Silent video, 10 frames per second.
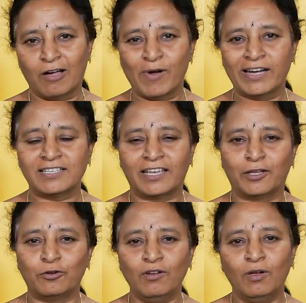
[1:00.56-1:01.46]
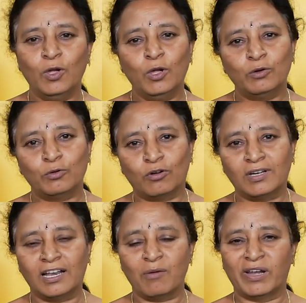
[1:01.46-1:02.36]
అవాయిడ్ చేయరు
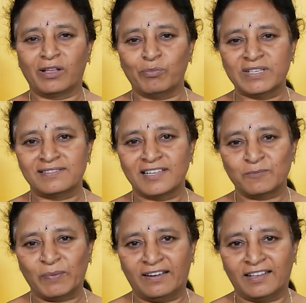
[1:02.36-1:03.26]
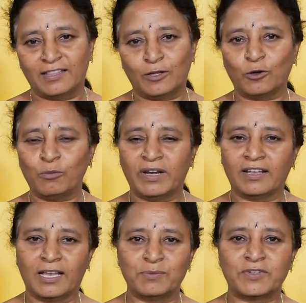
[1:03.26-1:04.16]
టోటల్గా మనకు బిజినెస్ పెట్టేంత వరకు
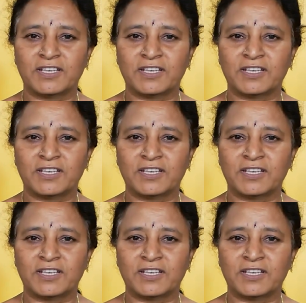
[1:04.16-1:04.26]
మనకు హెల్ప్